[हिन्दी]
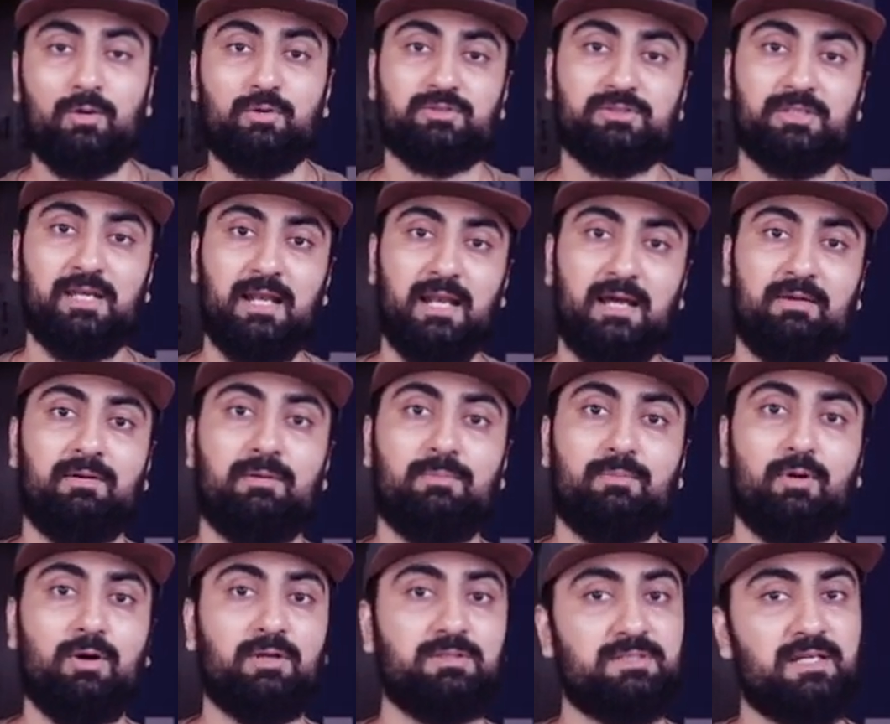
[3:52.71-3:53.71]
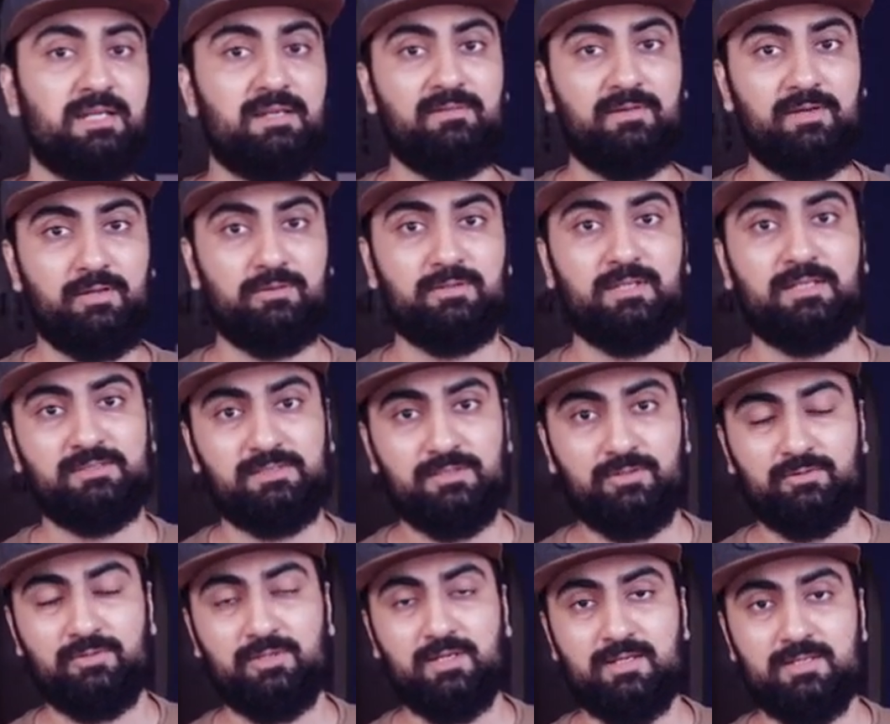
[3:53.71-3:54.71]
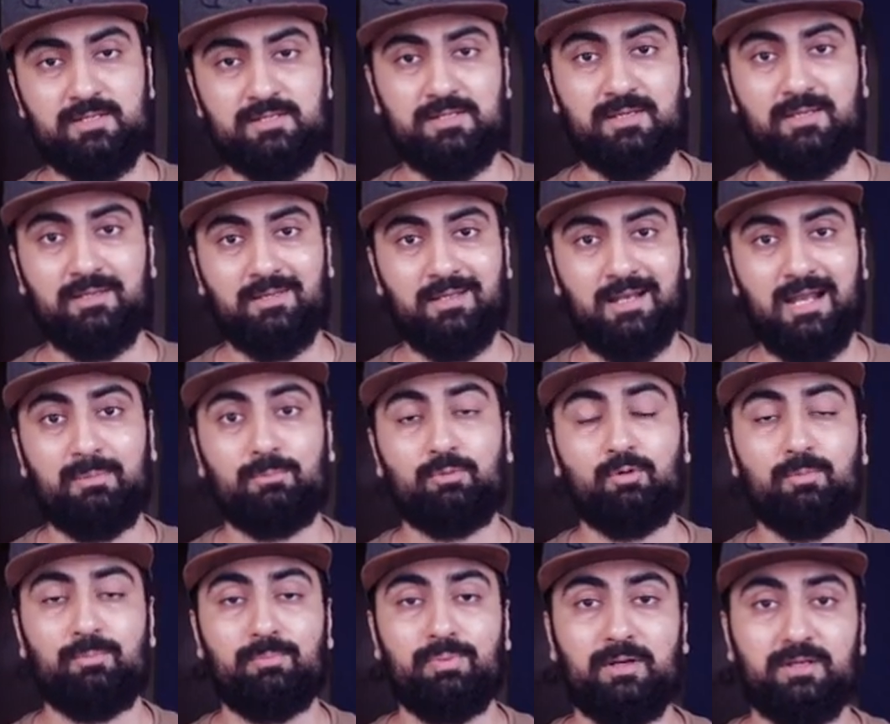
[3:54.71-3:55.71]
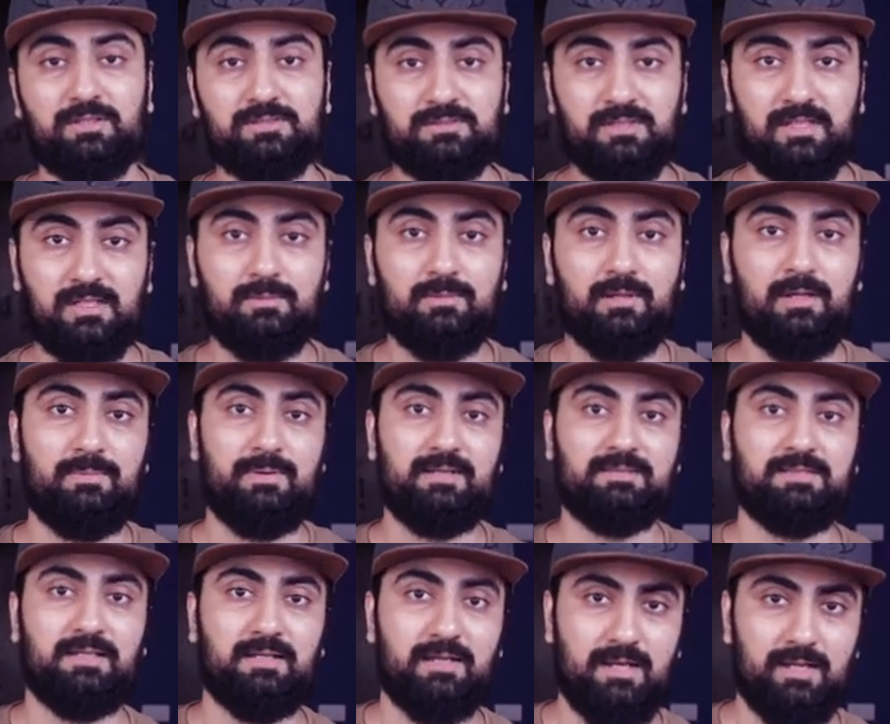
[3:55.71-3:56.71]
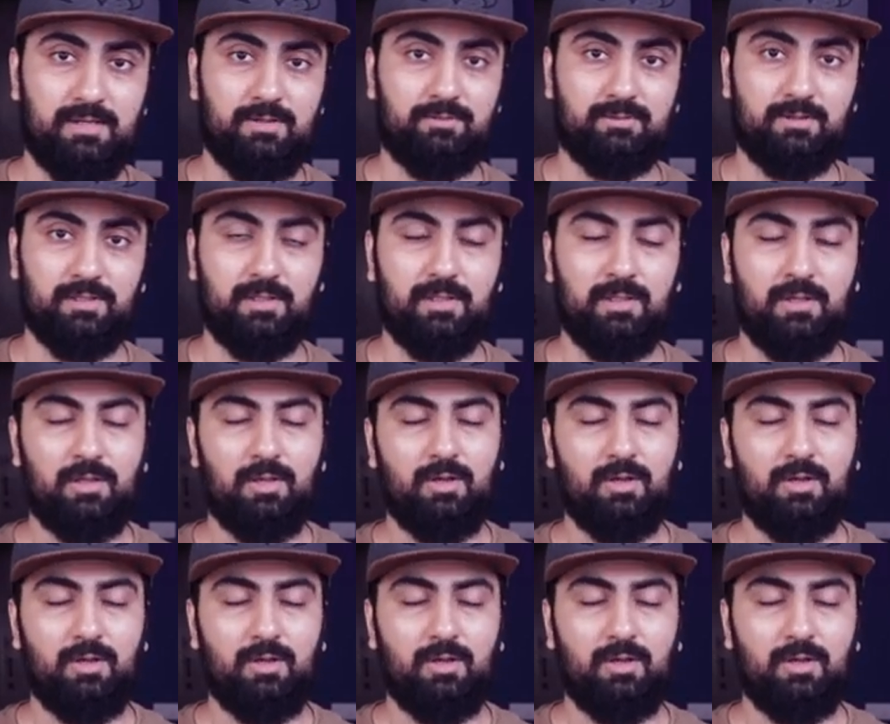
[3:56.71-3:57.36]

उसके अलावा बहुत सारी वीडियोस ऐसी होती हैं जिसके अंदर आपको पर्सनली बड़े पैसे लगाने होते हैं